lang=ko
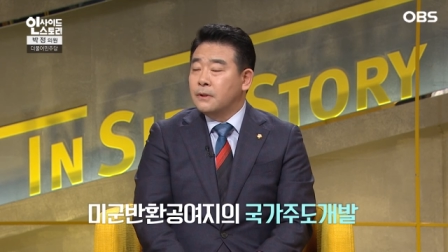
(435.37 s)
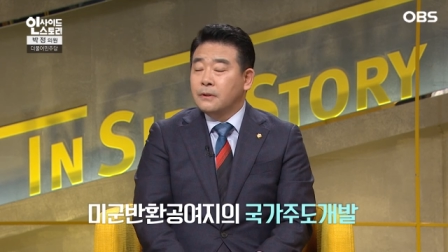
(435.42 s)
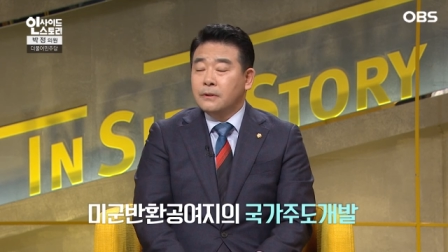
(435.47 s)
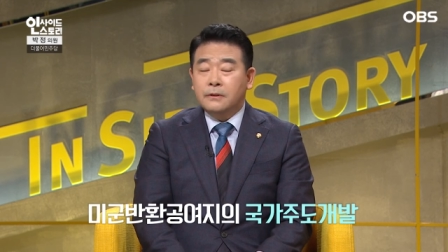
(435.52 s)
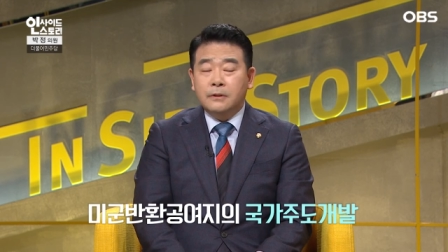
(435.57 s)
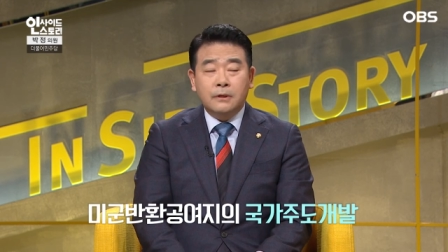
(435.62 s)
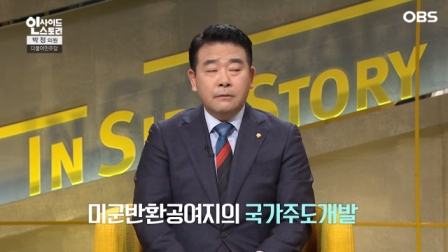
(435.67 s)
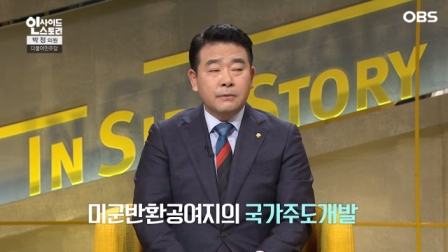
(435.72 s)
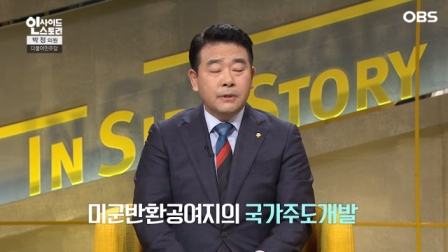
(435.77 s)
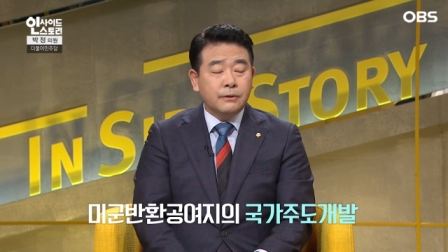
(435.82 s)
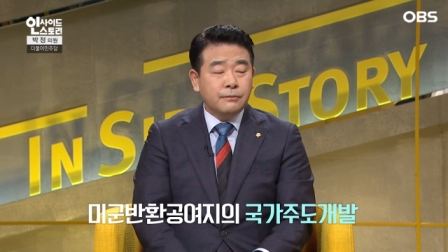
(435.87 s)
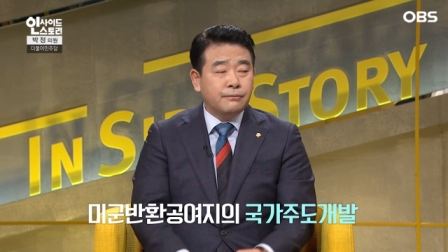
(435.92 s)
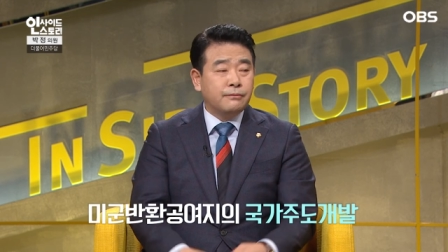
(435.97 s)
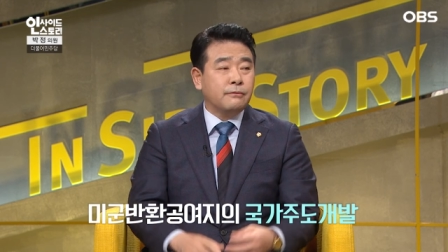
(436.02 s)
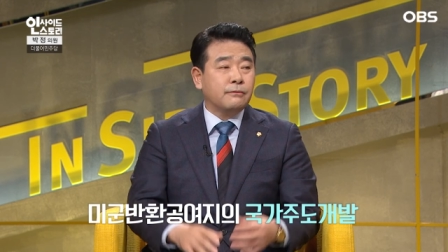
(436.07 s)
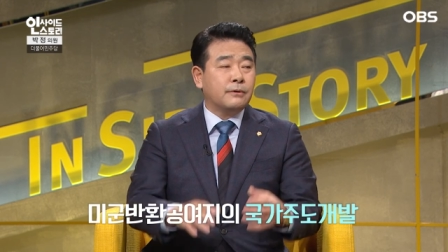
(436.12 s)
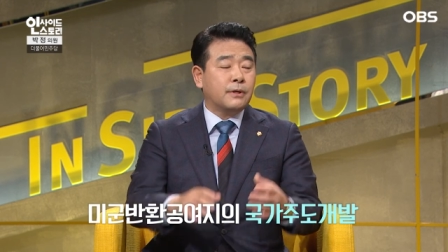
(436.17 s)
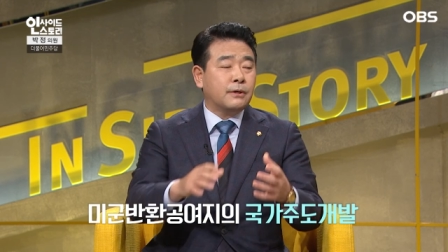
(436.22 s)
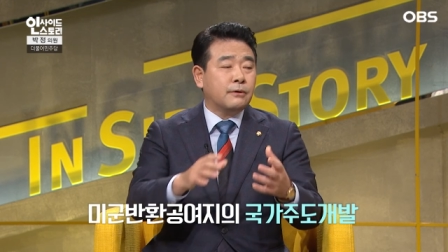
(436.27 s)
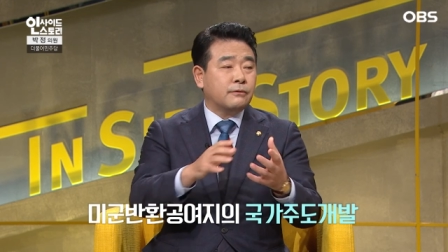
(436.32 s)
그럼에도
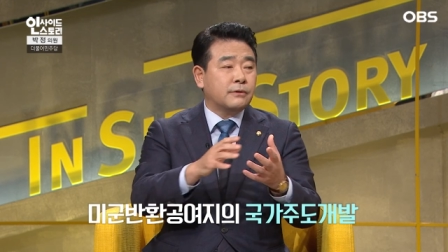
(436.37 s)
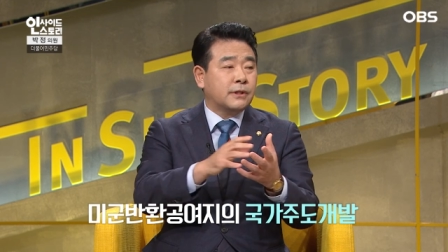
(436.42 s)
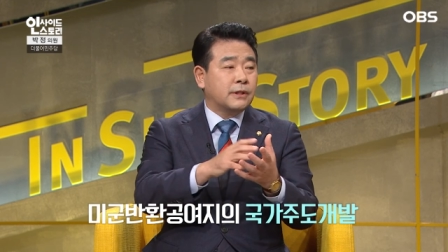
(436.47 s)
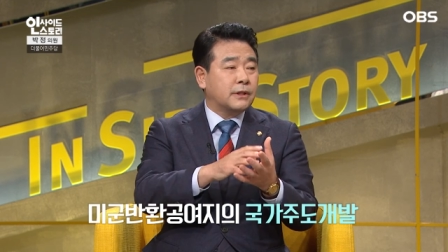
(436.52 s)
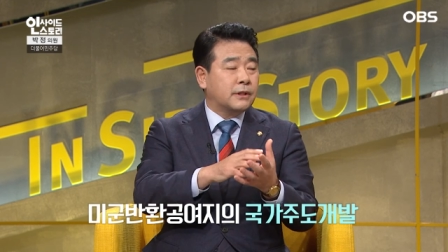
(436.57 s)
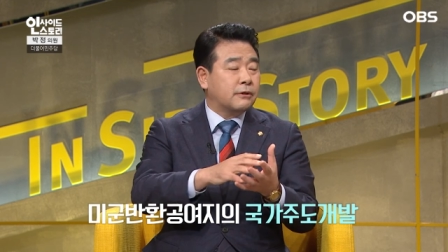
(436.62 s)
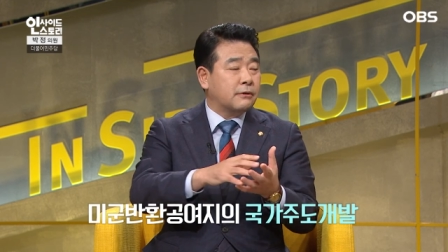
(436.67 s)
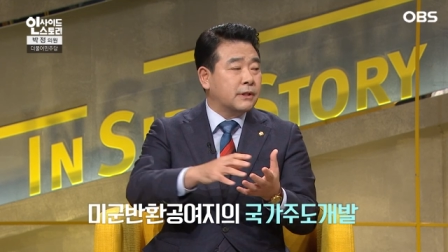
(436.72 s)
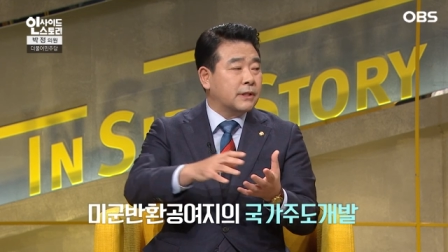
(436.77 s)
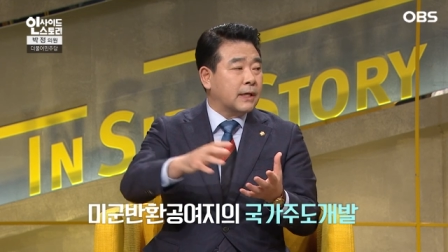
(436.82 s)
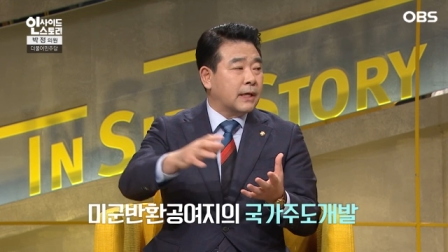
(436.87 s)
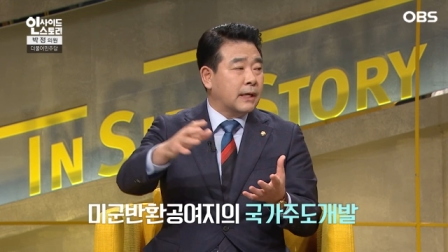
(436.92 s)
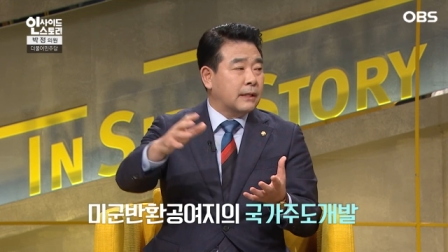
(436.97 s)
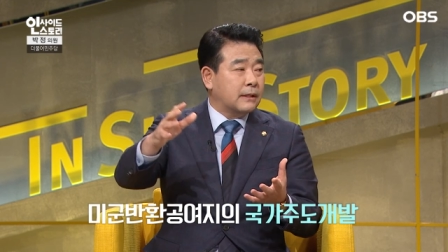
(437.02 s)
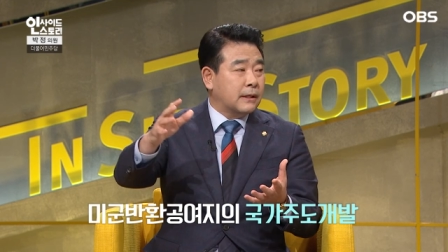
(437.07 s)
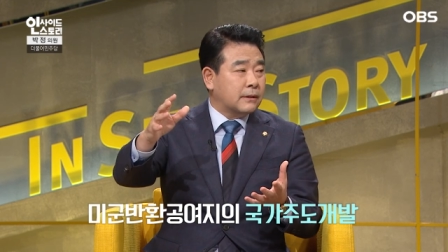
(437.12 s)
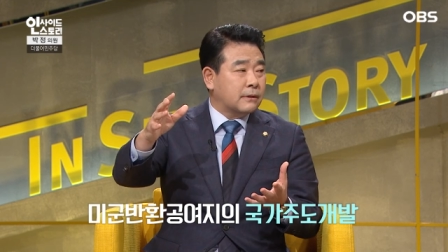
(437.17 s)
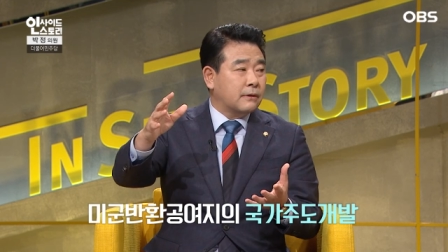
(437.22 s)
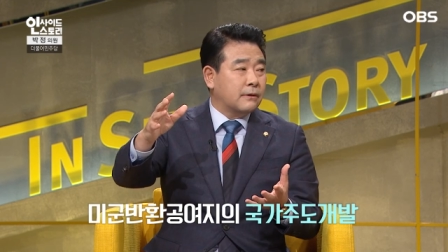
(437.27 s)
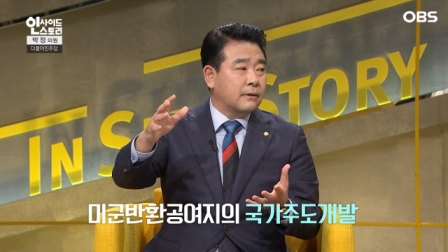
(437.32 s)
불구하고 진척이 잘 안
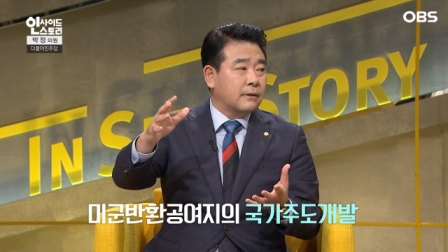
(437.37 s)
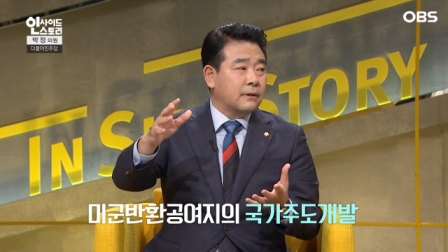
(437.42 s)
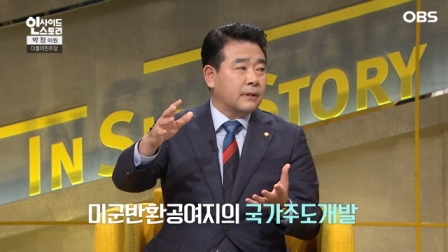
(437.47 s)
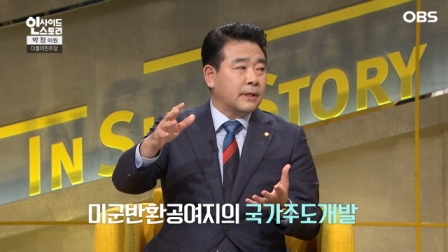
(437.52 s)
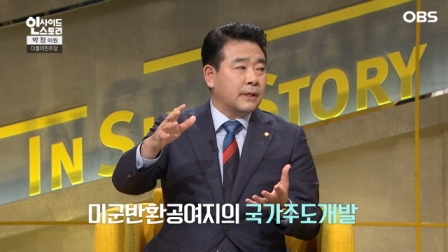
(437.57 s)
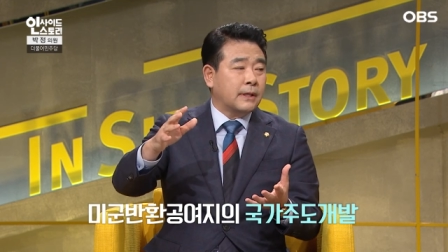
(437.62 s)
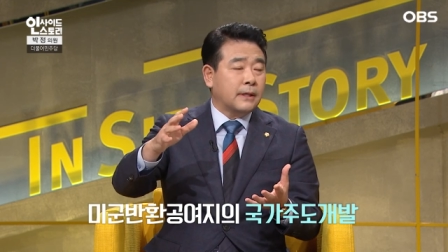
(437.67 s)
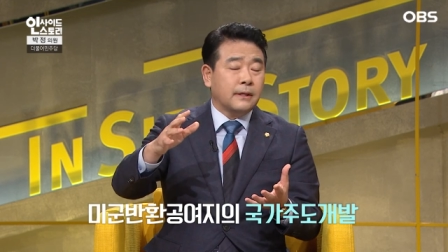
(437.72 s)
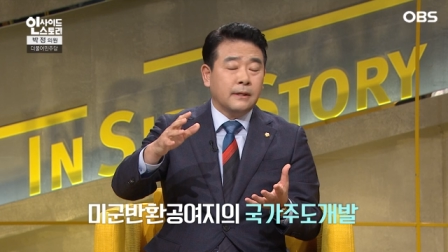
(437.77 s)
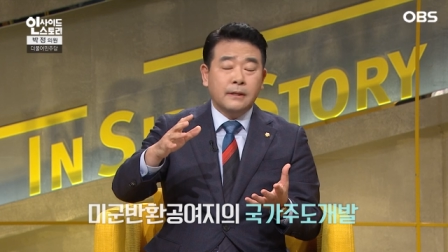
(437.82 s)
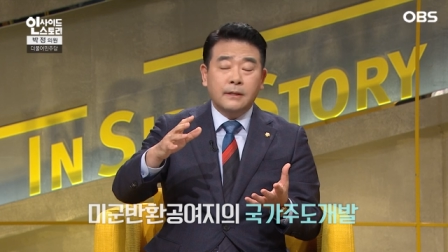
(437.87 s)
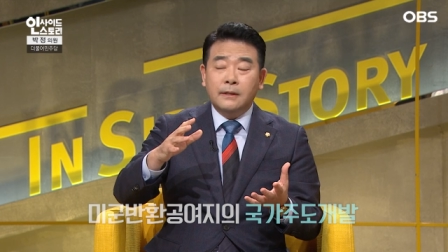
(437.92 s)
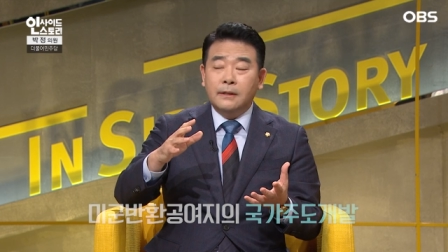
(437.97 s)
됐었는데